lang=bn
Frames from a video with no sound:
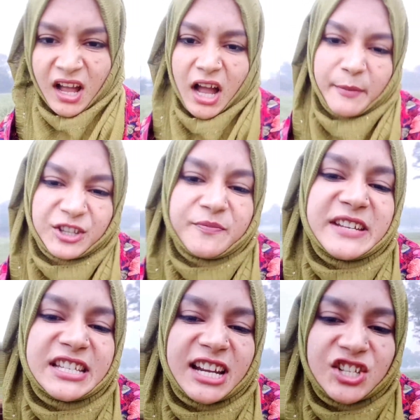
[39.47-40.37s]
আমার তো
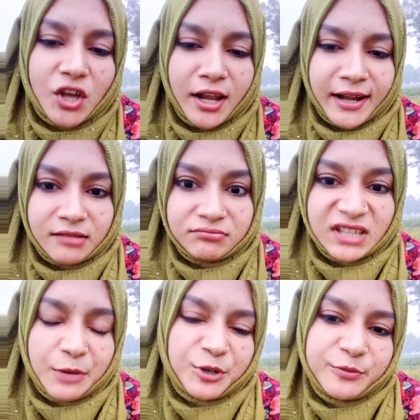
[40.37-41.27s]
মিটারই চলে না
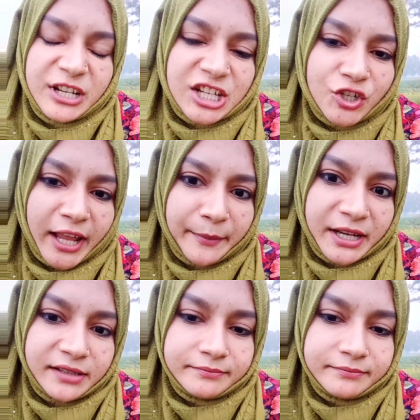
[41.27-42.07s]
তারপরে বিল আসলে কেমনে